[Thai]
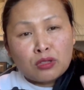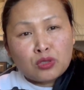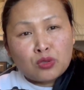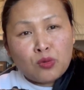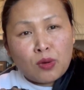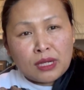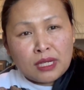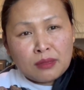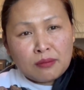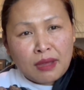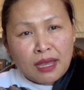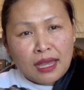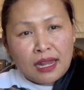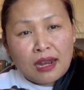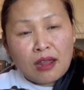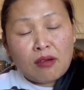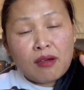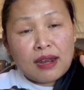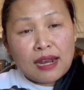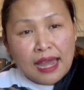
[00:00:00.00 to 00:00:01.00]
ตัวขึ้นมา
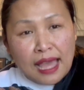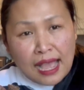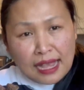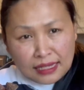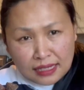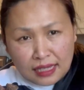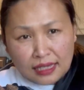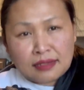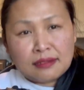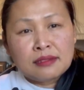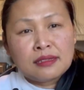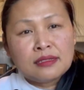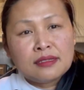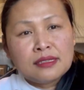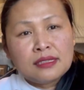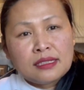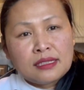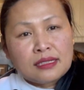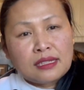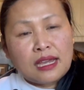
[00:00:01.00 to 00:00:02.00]
เราก็ล้างอีก
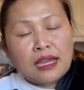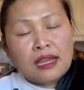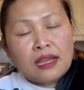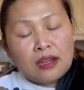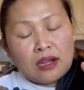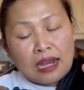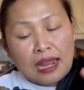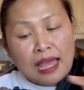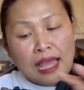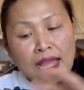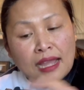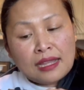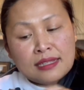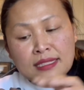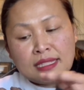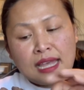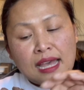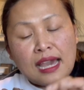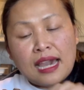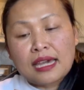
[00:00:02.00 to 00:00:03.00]
นะล้างให้
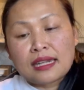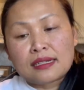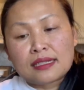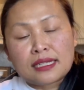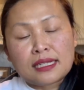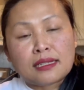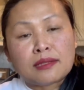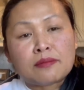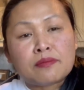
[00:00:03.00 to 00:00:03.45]
สะอาดเลย